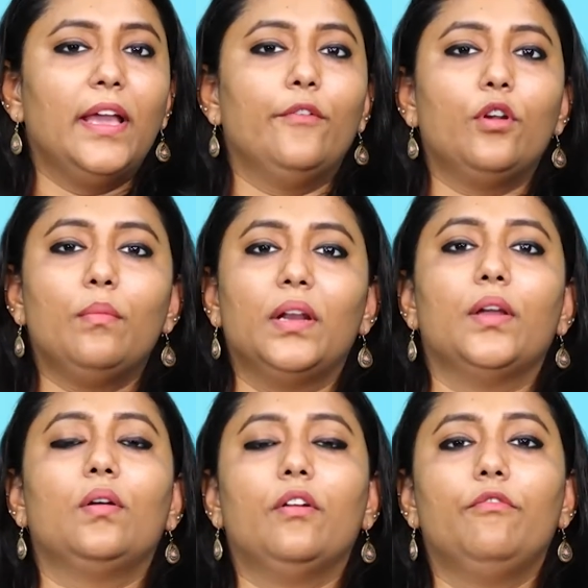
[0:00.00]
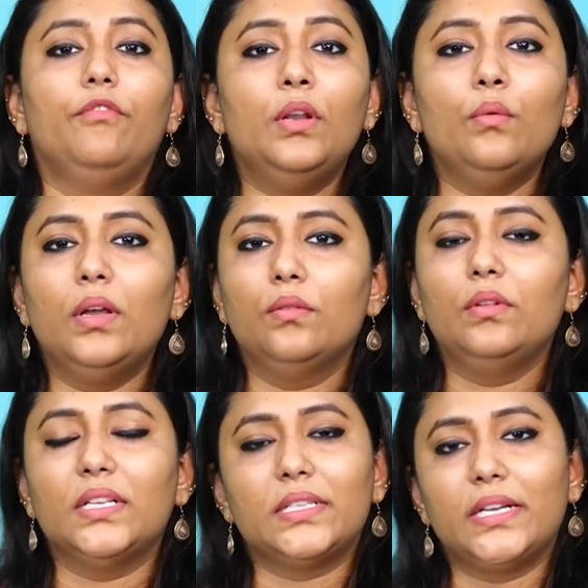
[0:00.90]
ఎవరో మన యొక్క విలువను
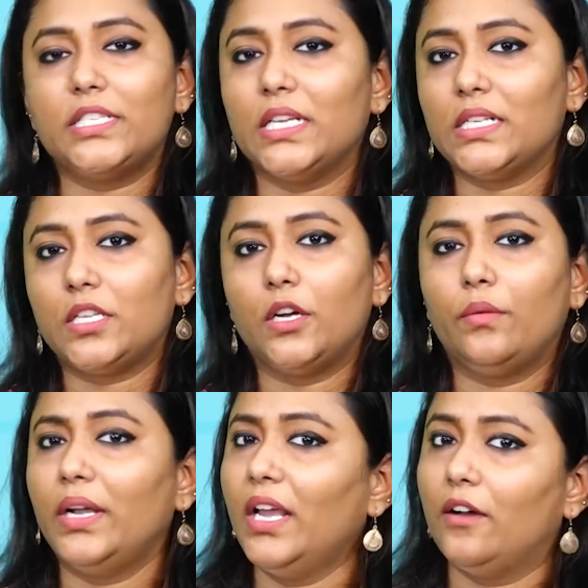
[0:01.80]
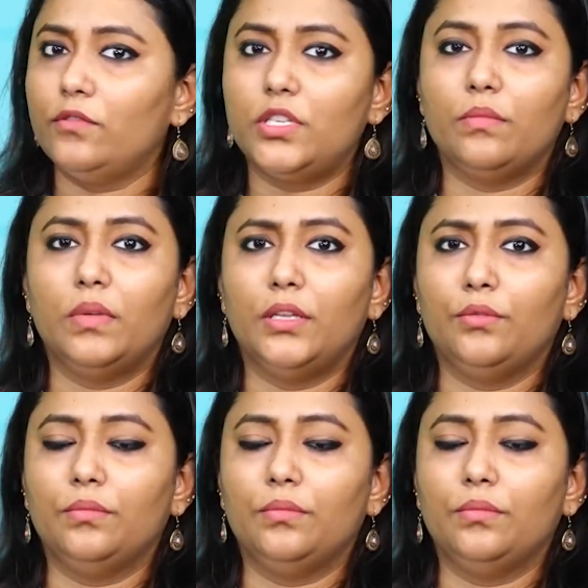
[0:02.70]
డిసైడ్ చేయాల్సినటువంటి అవసరం లేదు